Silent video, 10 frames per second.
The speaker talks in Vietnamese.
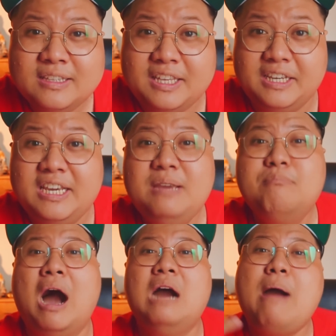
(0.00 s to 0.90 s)
thì khi
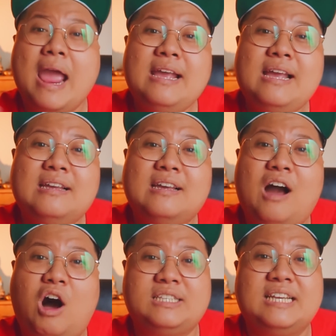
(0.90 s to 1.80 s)
mở bán
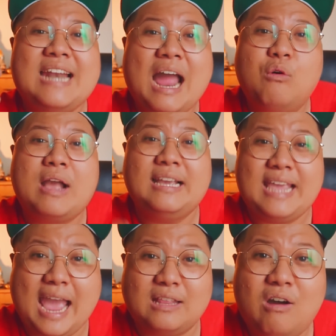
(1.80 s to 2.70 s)
họ sẽ rao căn
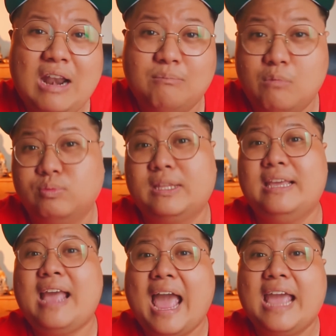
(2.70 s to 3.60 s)
nhà đó là 1
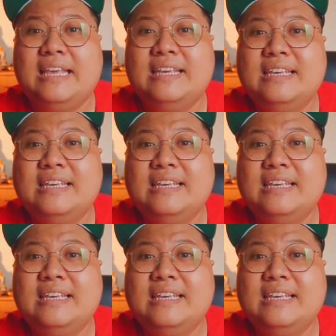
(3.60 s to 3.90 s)
tỷ 2